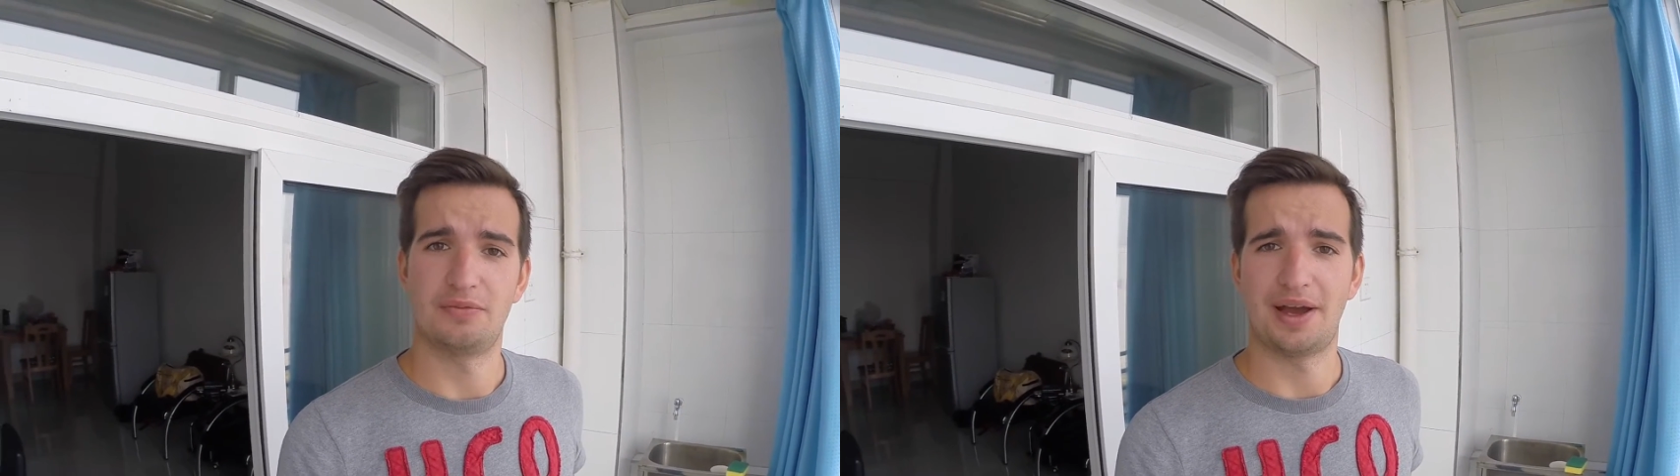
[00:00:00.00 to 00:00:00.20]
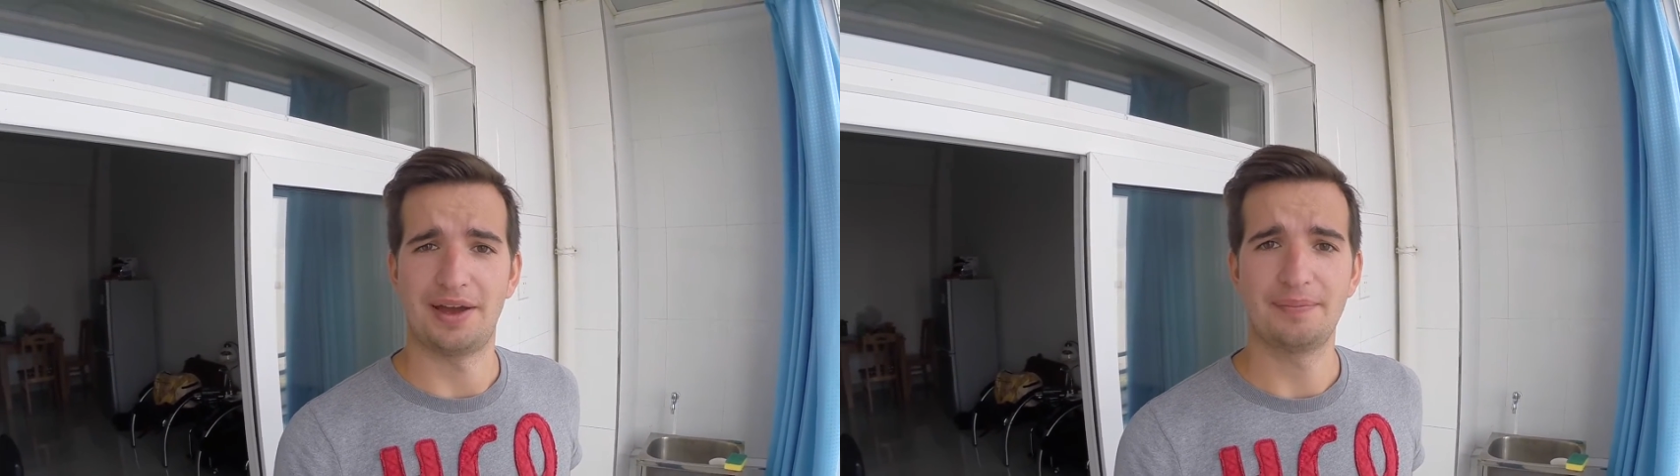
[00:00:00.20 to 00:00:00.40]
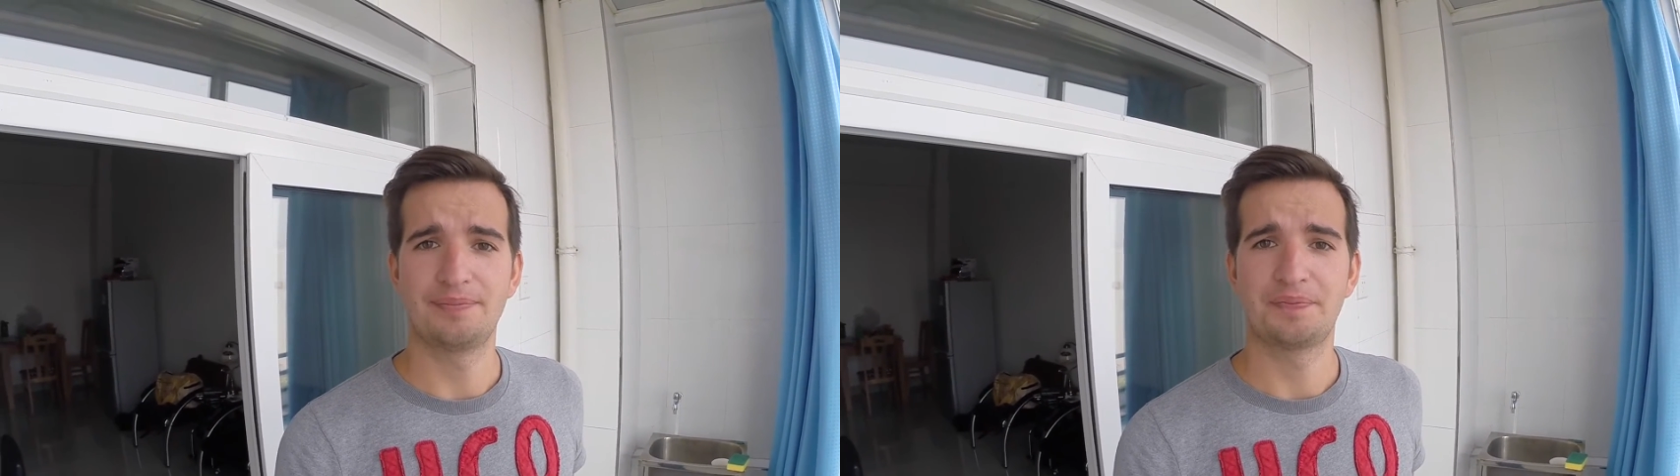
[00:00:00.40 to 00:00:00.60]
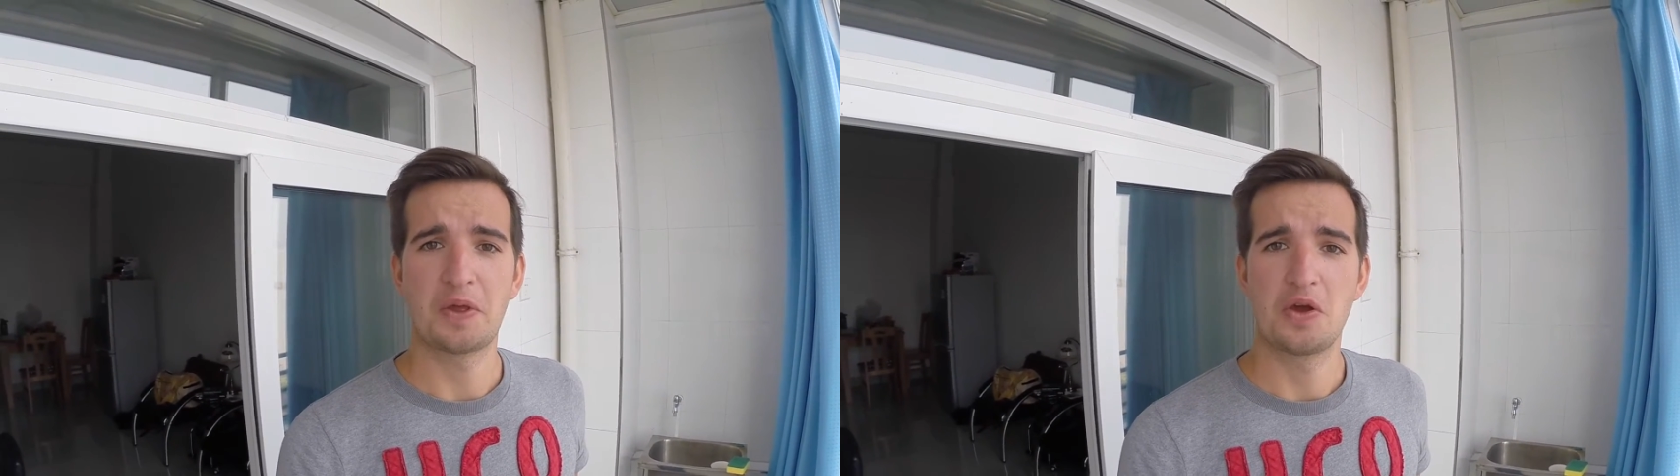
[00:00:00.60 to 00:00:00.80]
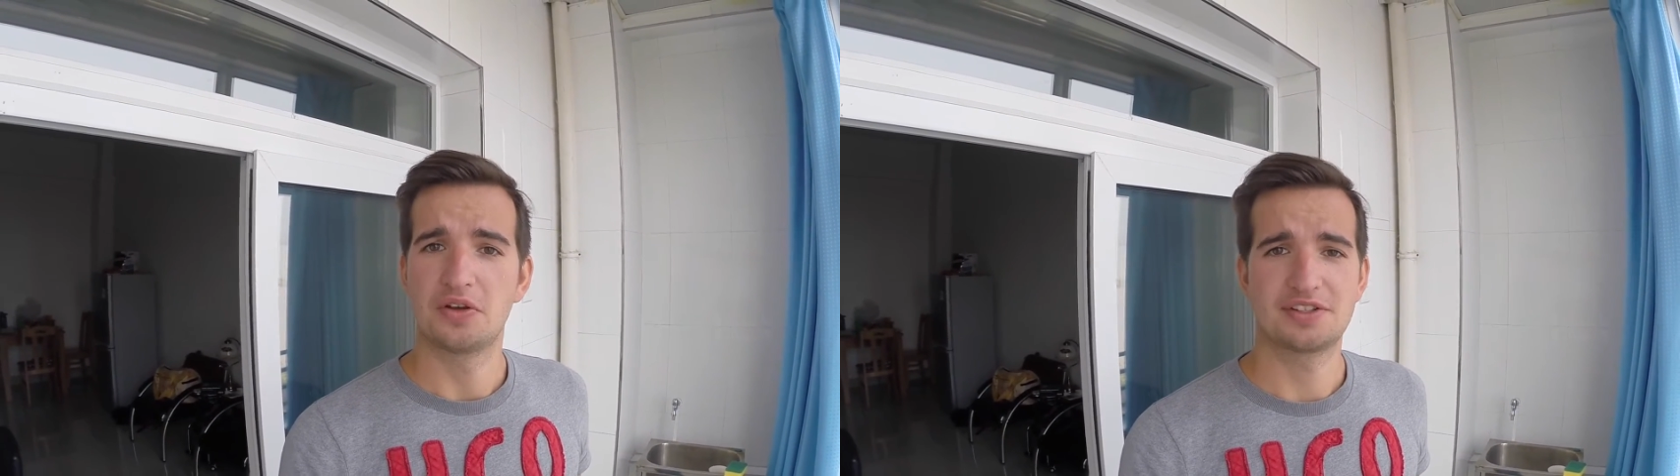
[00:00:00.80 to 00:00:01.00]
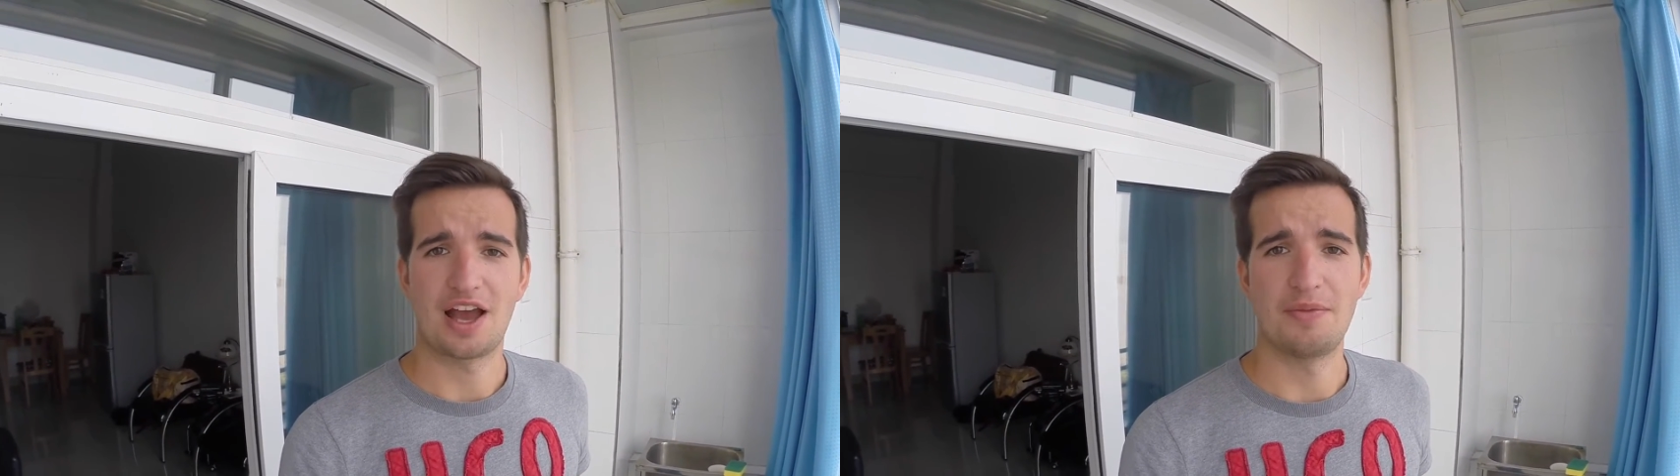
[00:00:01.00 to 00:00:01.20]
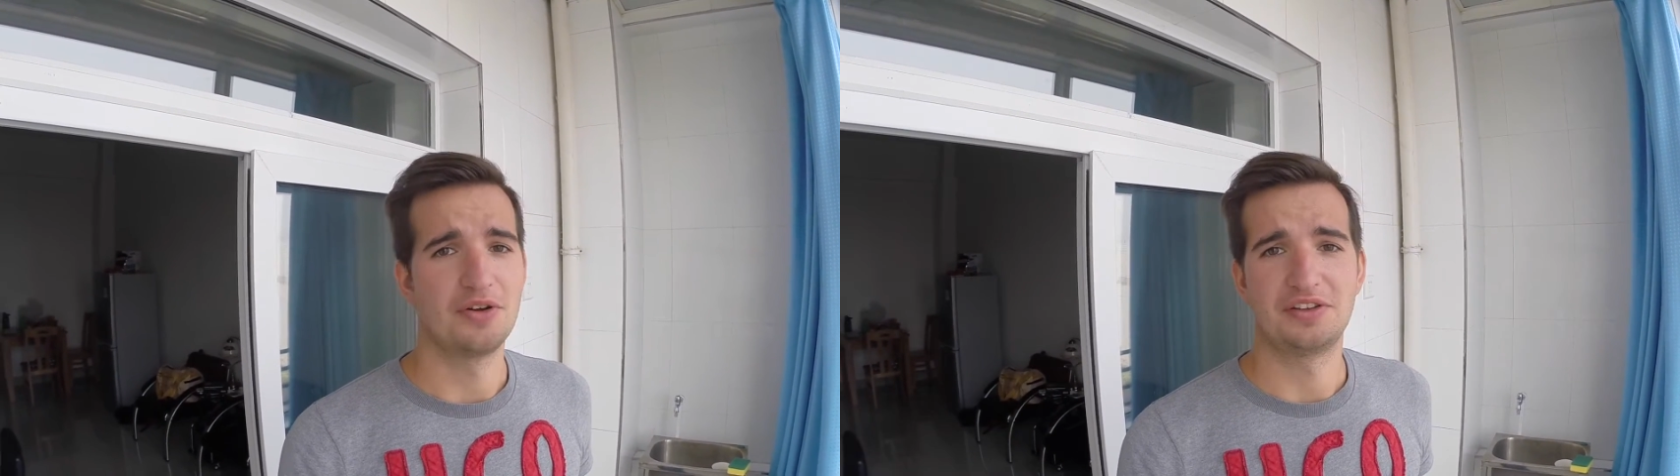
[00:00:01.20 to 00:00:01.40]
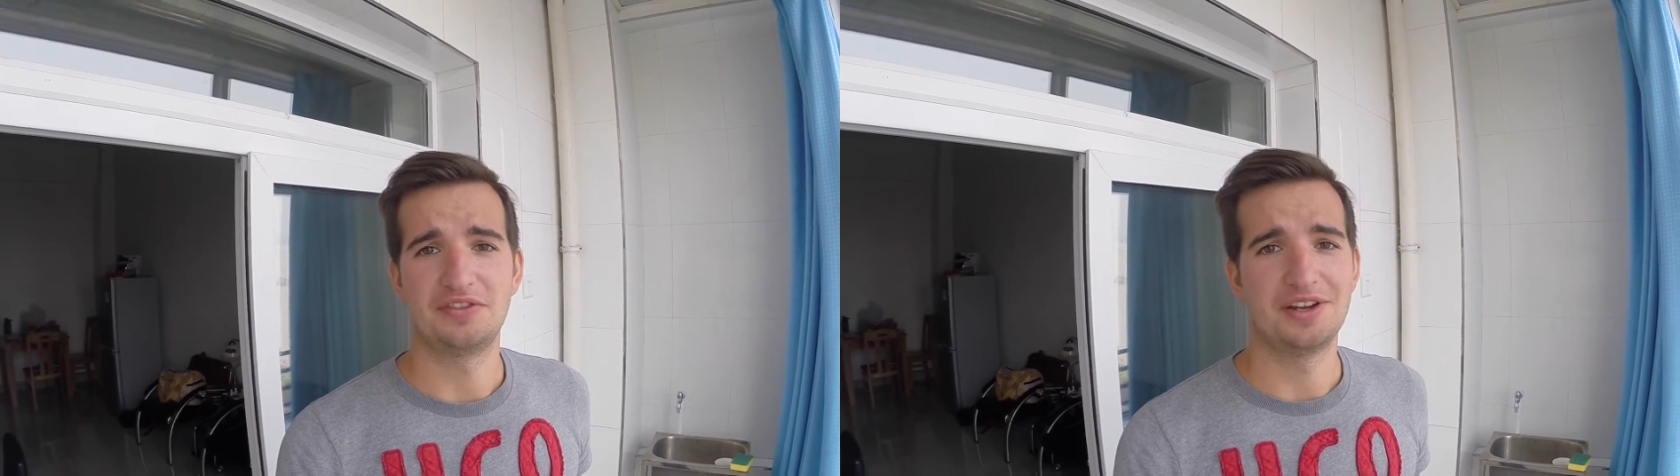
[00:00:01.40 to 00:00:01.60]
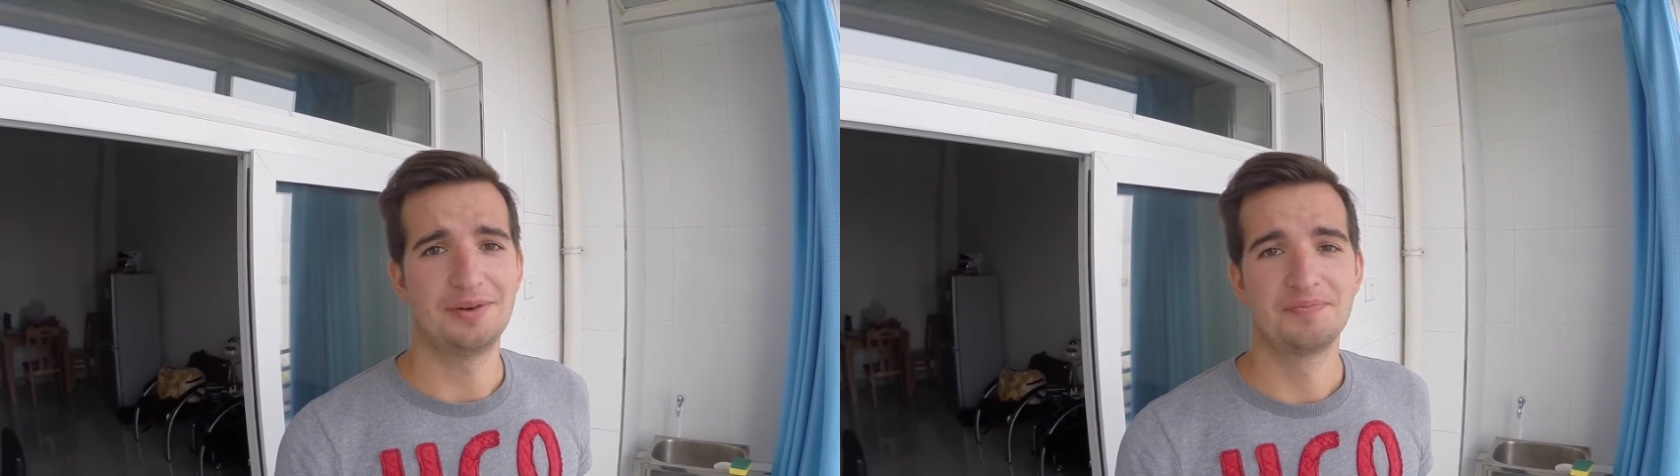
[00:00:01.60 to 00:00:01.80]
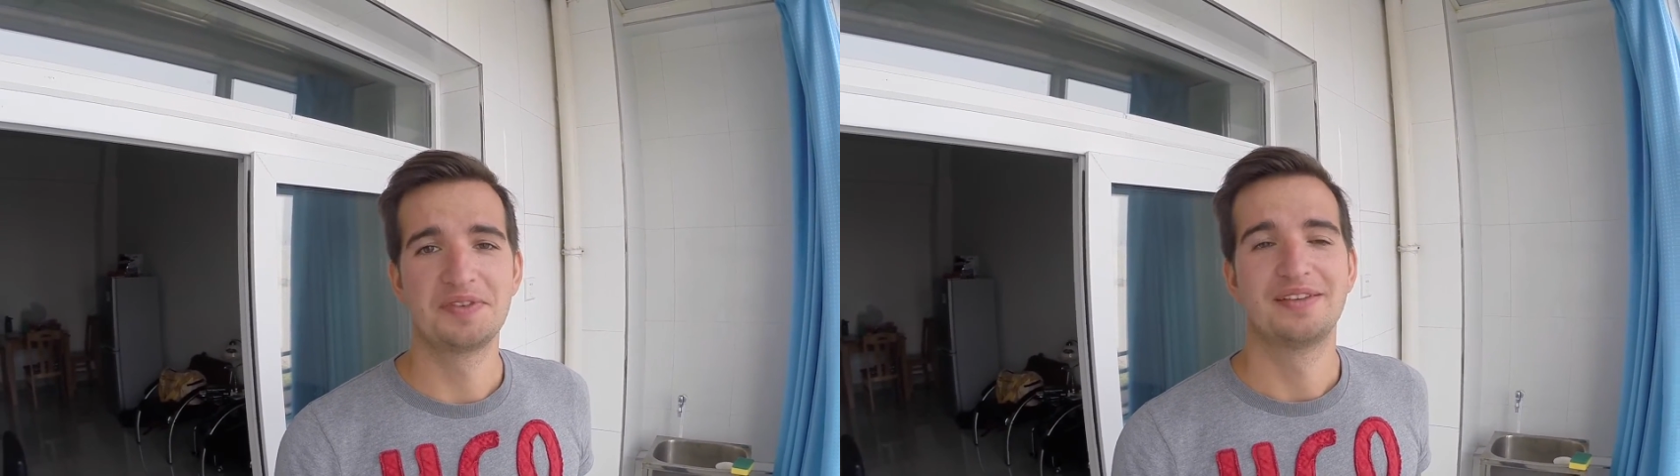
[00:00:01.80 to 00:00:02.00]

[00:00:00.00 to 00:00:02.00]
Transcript: vorbei. Es kam auch nicht wieder.